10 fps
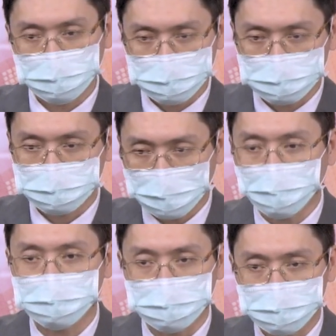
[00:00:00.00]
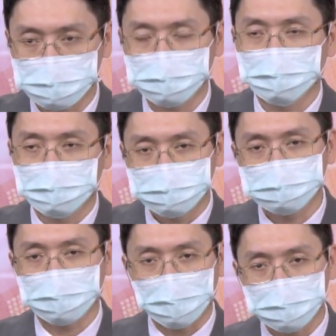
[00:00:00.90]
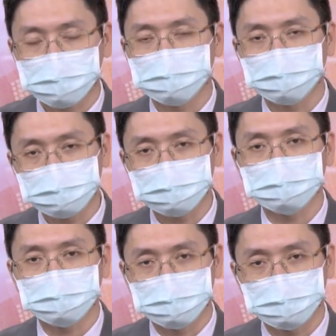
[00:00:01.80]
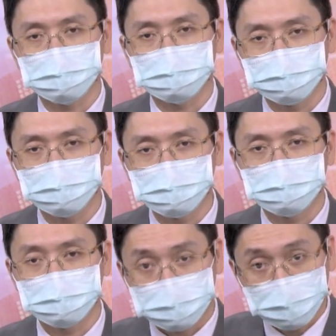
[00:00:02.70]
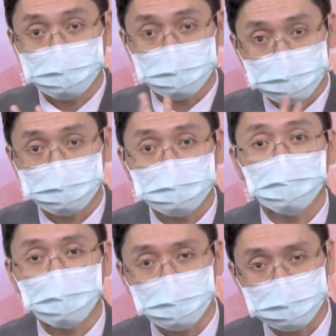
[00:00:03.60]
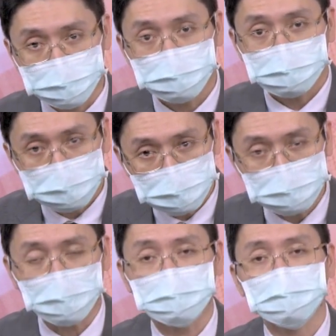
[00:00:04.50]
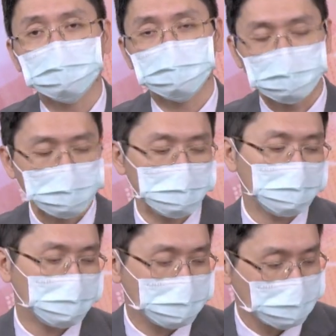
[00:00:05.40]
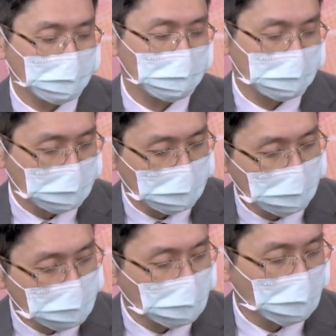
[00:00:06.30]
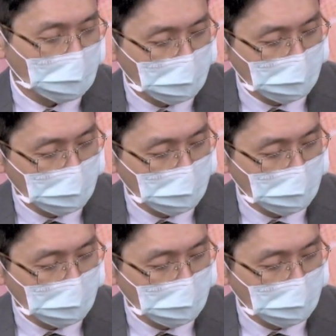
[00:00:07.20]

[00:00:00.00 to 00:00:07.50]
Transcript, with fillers: 那你照比例付给 IP 公司的那个权利金，它也就增加两成，所以就跟着涨价，所以这是一个非常重要的利多啊。